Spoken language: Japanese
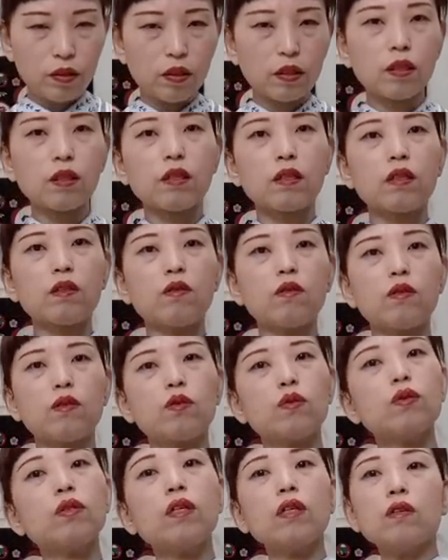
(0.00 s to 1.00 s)
で
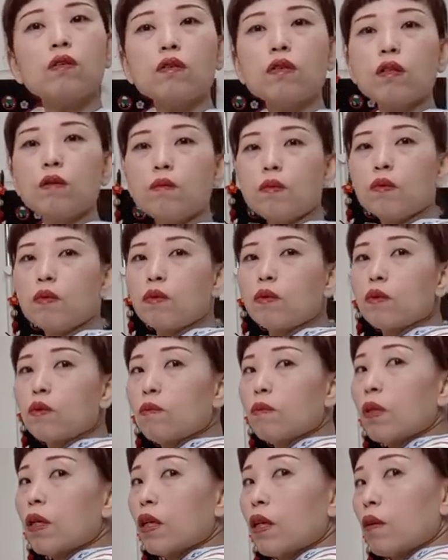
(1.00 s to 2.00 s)
女性の着物
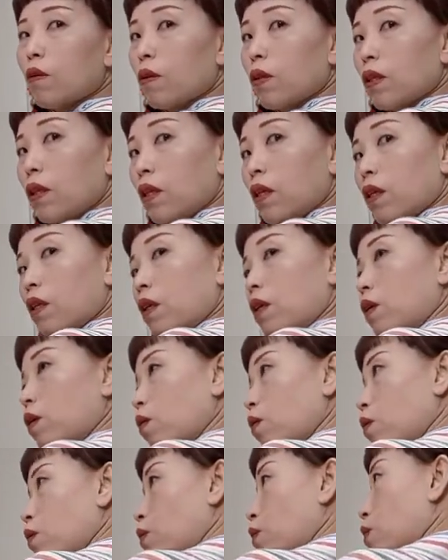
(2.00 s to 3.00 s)
の場合はね
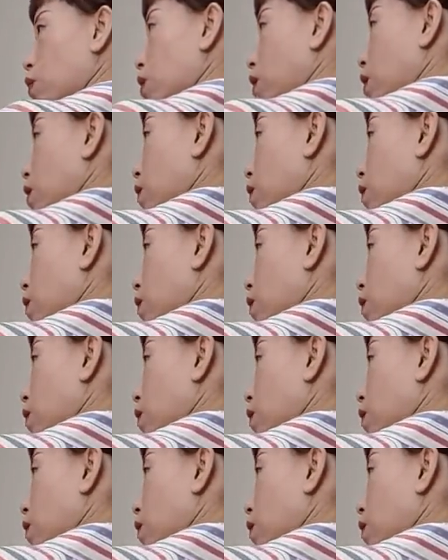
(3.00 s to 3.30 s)
ここで